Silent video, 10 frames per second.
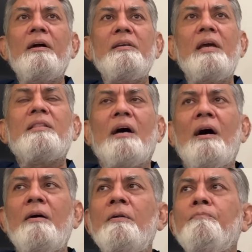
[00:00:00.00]
का ये था
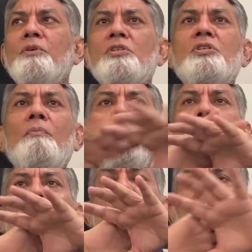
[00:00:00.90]
कि सब लोग
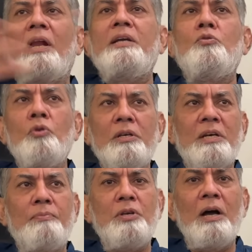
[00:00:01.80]
अपनी सलाहियतों के
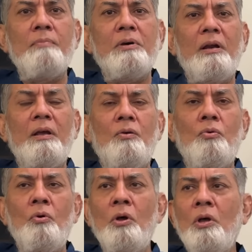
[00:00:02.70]
हिसाब से काम कर रहे
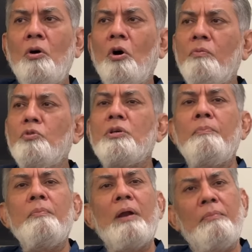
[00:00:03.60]
हों और वो सब
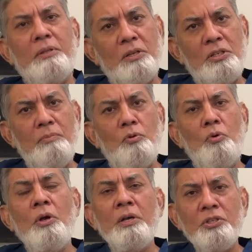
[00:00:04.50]
में बराबर तकसीम हो
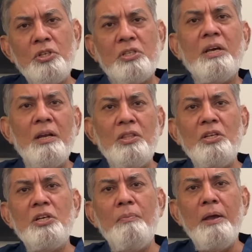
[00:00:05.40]
जिसके
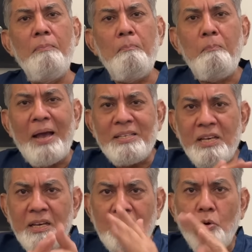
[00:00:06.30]
नतीजे में
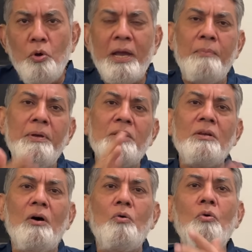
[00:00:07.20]
पैसे की कोई अहमियत
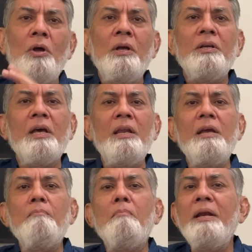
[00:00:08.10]
ना हो यानी
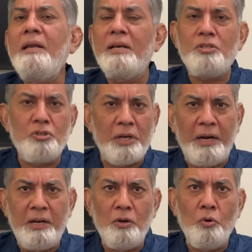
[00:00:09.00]
ये मनी लेस
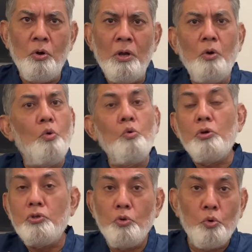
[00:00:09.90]
सोसाइटी हो लोगों
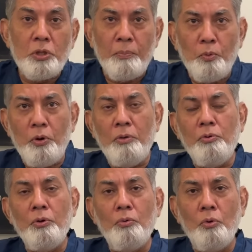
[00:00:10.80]
की ज़रूरतें पूरी
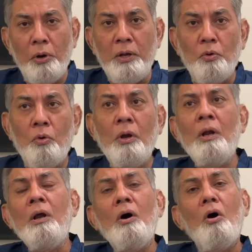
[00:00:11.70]
हुई हो रही हों
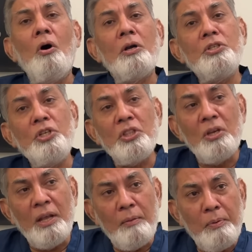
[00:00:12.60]
और
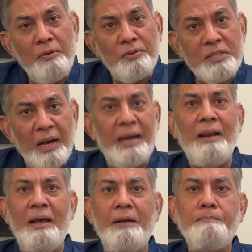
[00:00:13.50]
जितने भी वसाइल
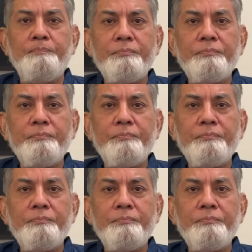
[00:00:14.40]
हैं